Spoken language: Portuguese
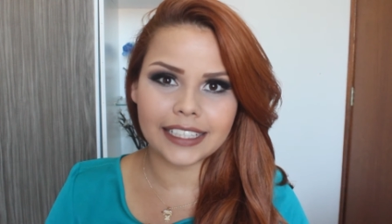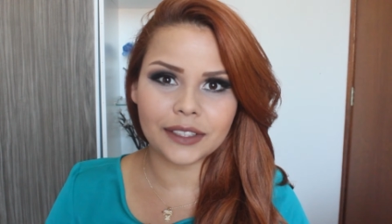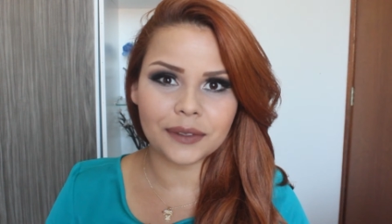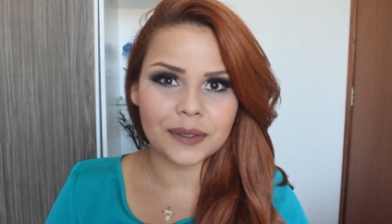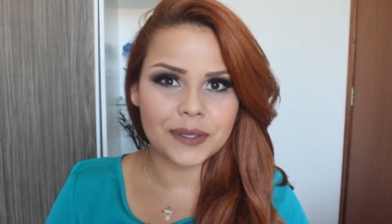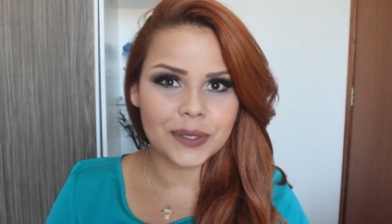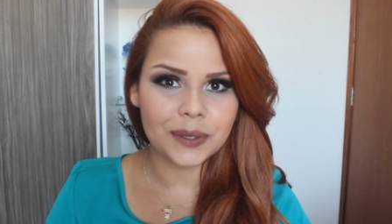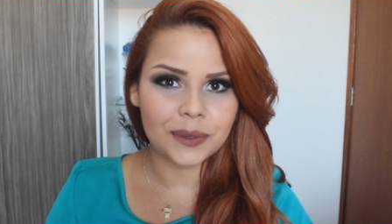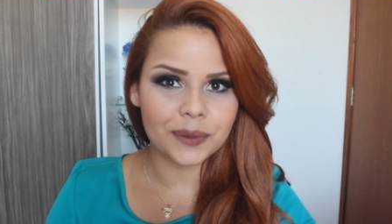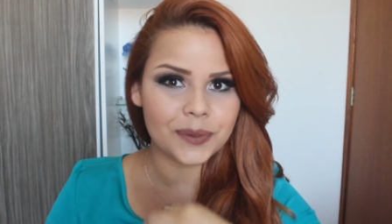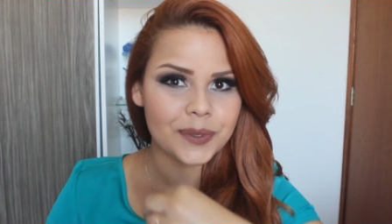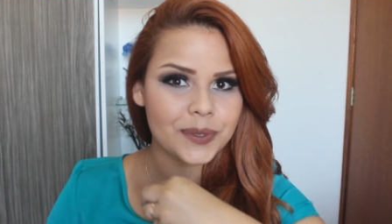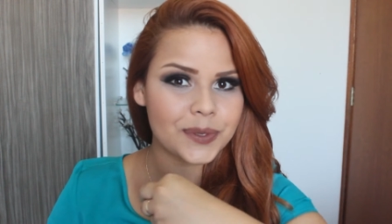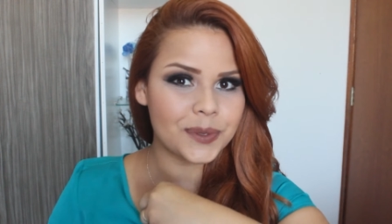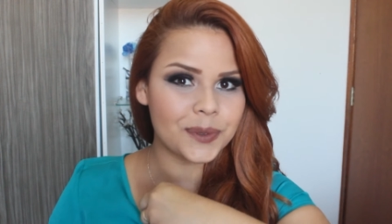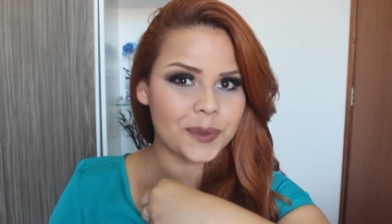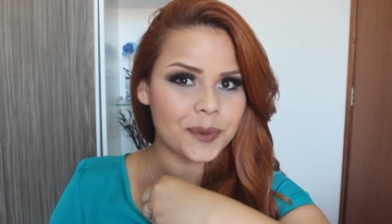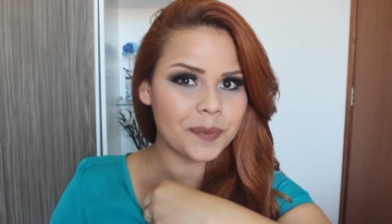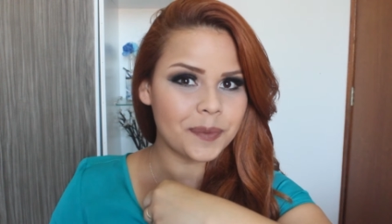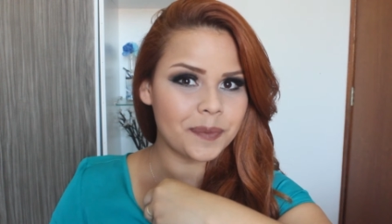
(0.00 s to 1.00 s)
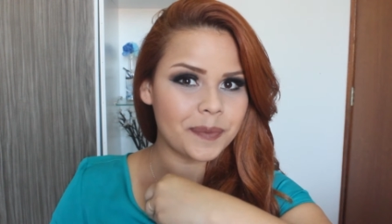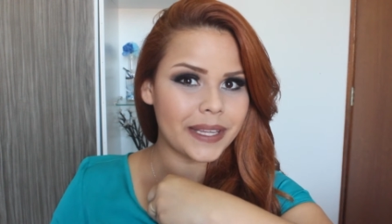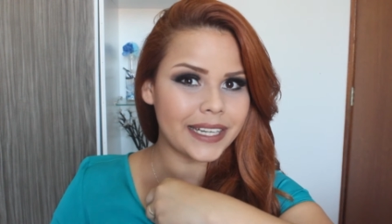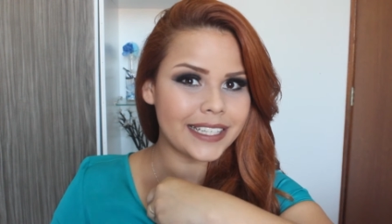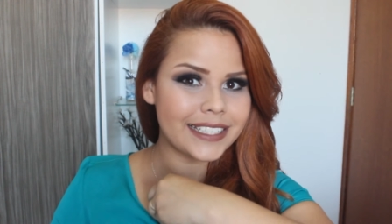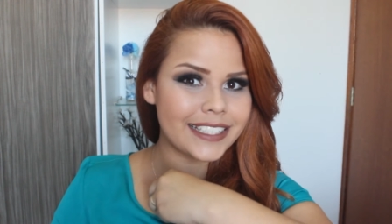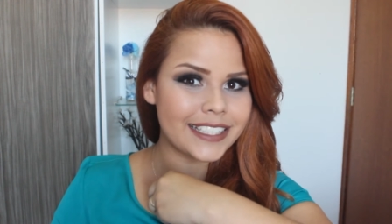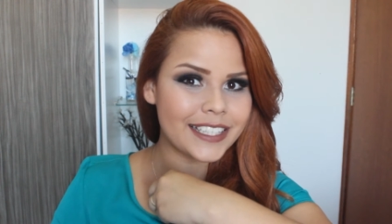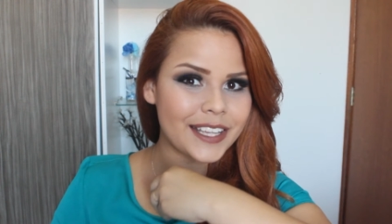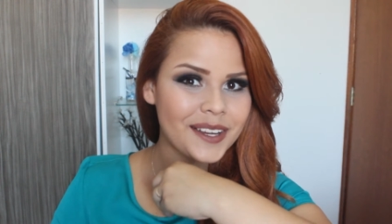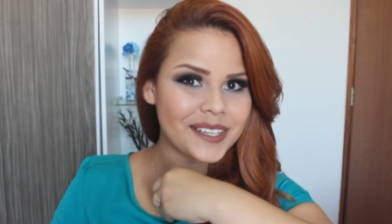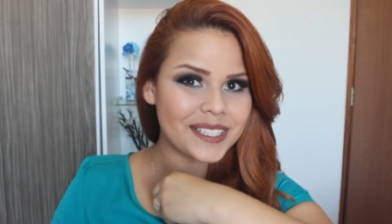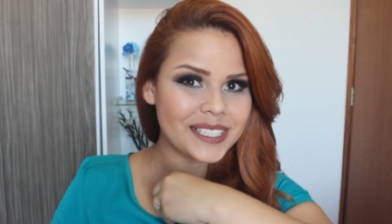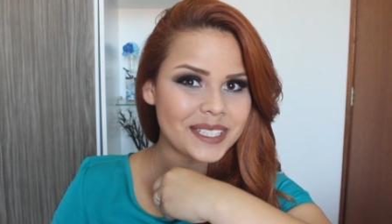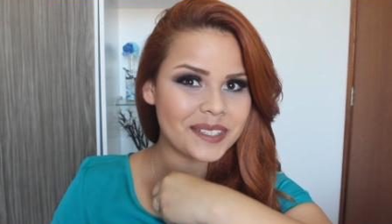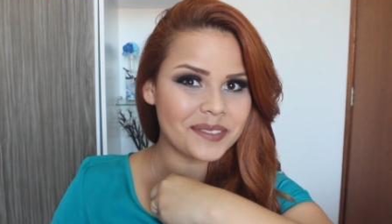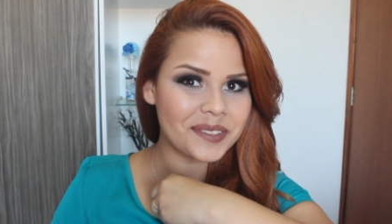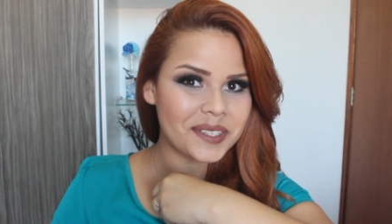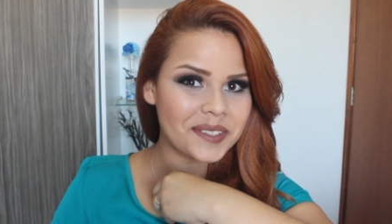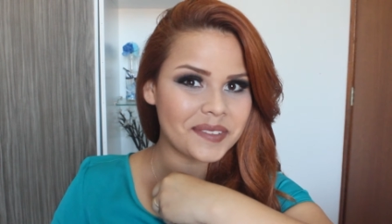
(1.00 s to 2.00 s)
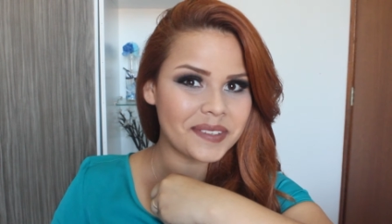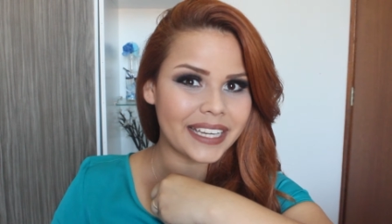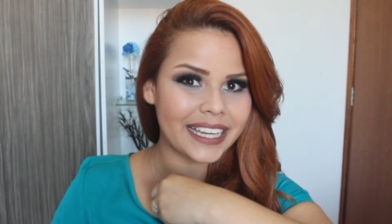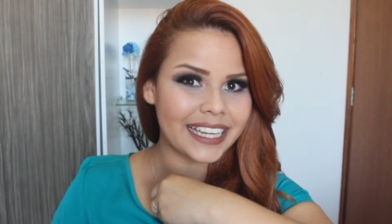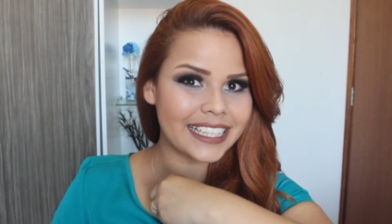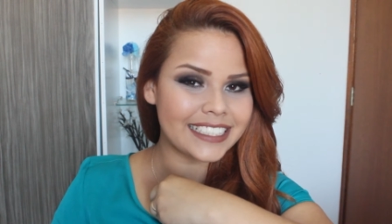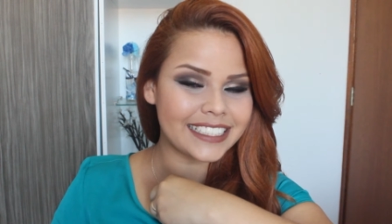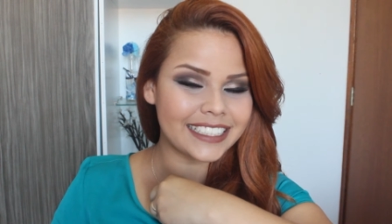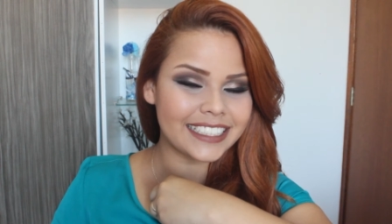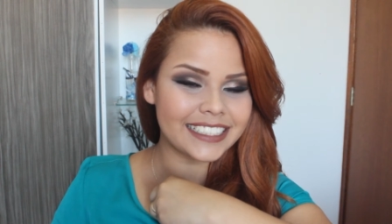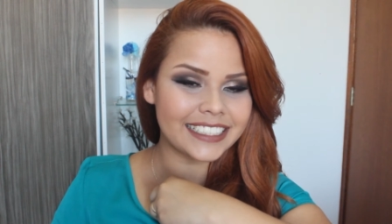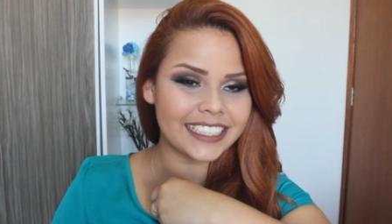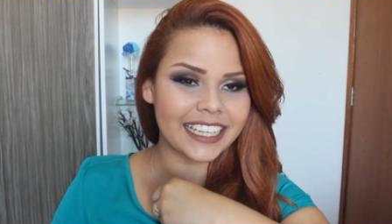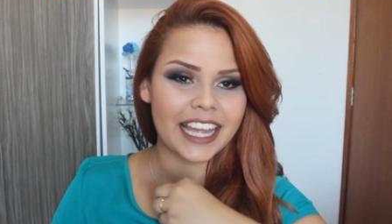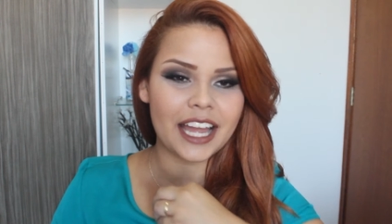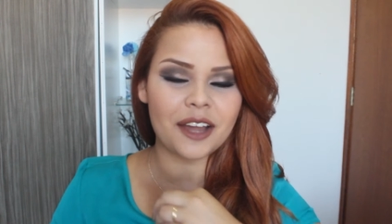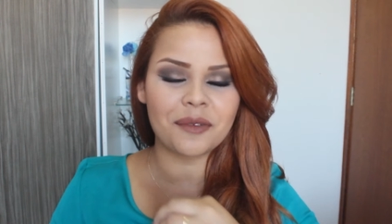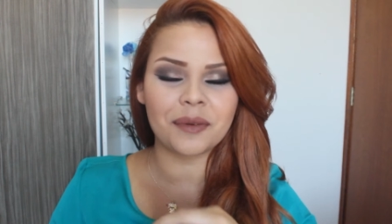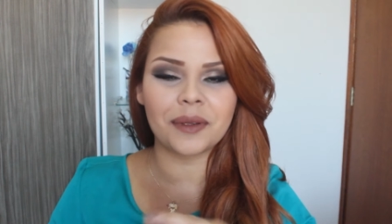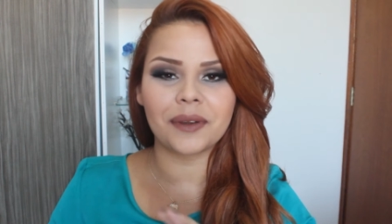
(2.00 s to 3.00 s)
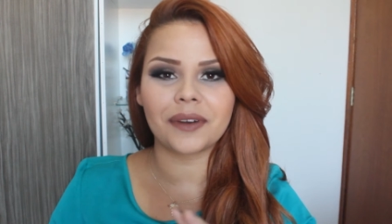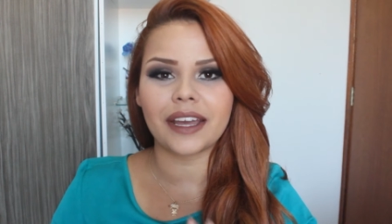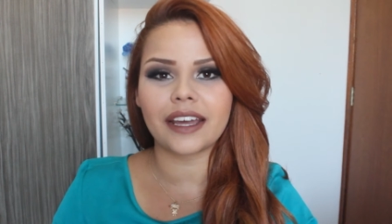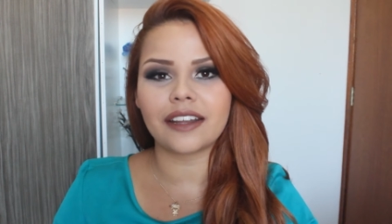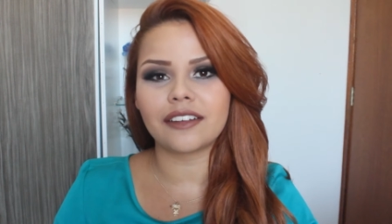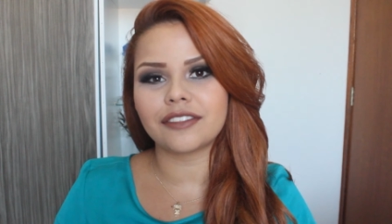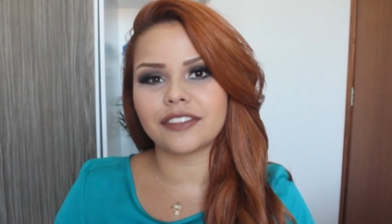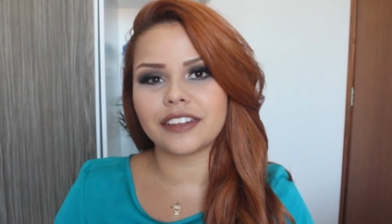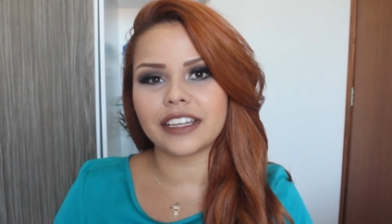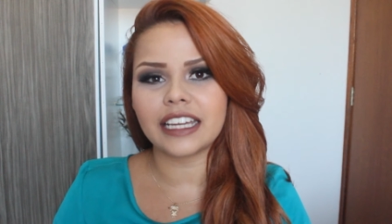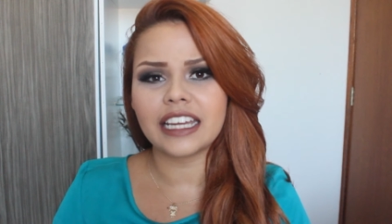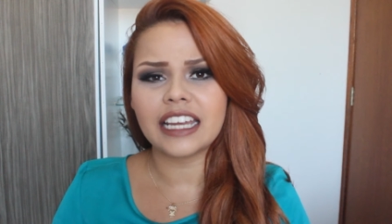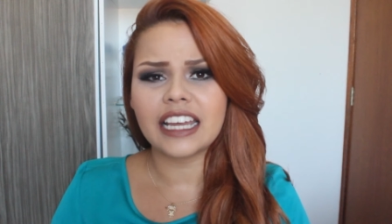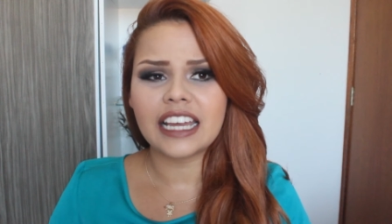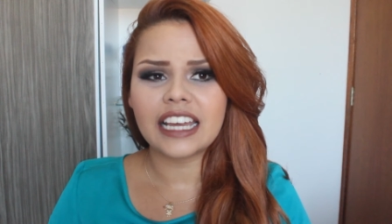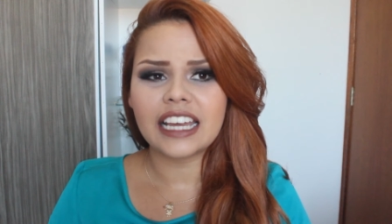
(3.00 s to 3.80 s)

Então eu estou super ansiosa pra minha caixinha chegar, porque eu quero ver.